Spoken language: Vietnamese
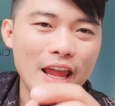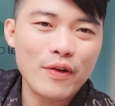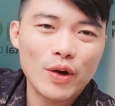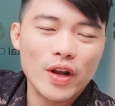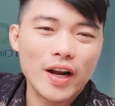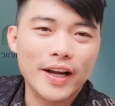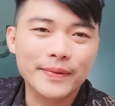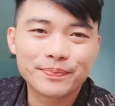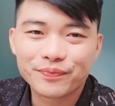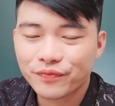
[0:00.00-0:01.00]
theo hoa nhân nghĩ
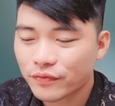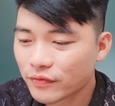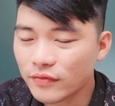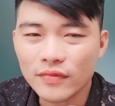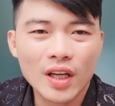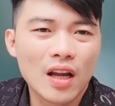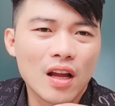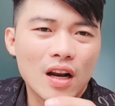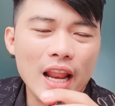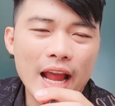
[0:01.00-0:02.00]

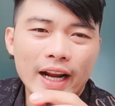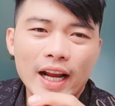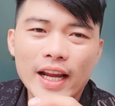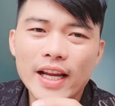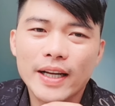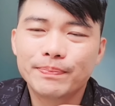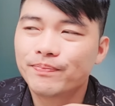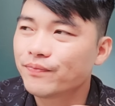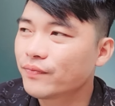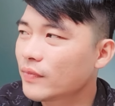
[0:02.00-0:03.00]
là cái
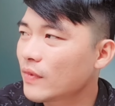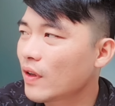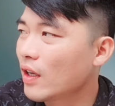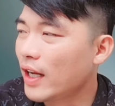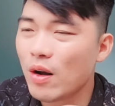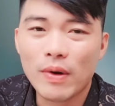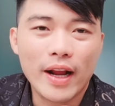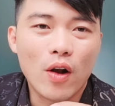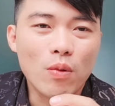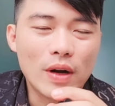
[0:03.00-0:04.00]
um, cái ông
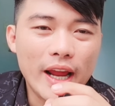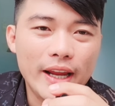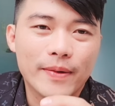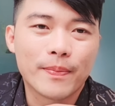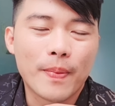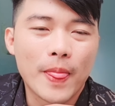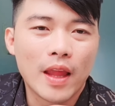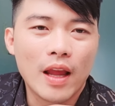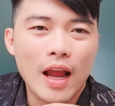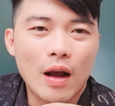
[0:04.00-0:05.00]
hài cốt này
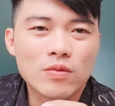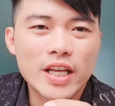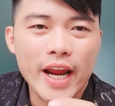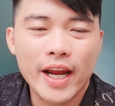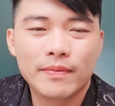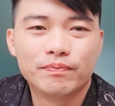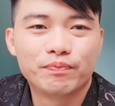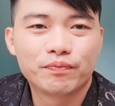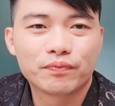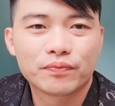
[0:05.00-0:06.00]
ông sẽ
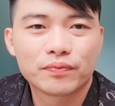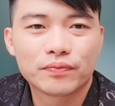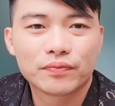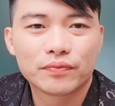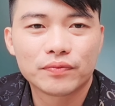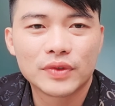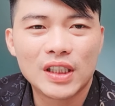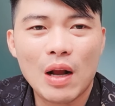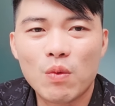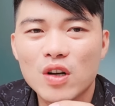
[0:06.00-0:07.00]

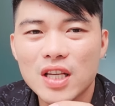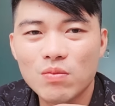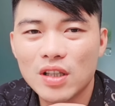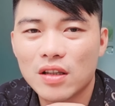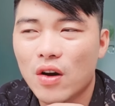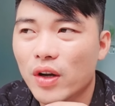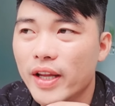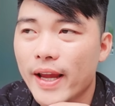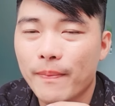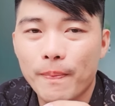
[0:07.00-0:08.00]
không có sóng điện thoại cả
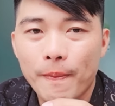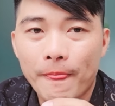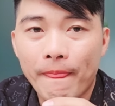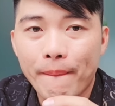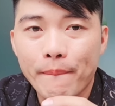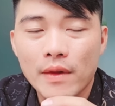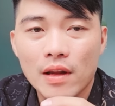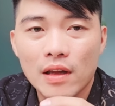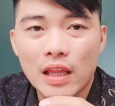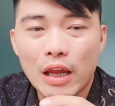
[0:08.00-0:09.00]
nhà
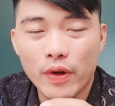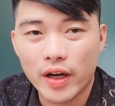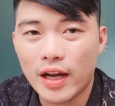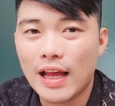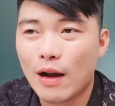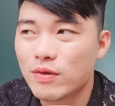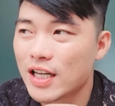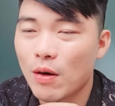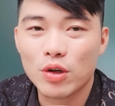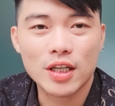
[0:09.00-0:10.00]
theo nhân nghĩ là ông sẽ
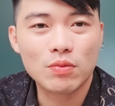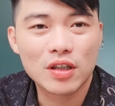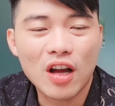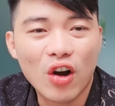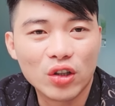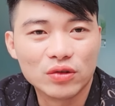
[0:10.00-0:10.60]
không có sóng điện thoại